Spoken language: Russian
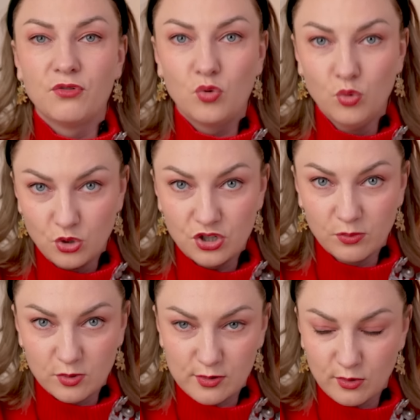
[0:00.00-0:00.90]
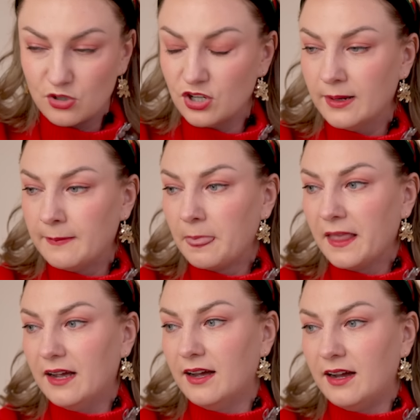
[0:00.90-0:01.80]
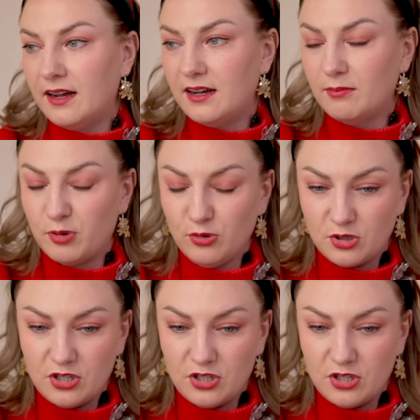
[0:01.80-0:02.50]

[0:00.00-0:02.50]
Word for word: в худшем случае. А, плюс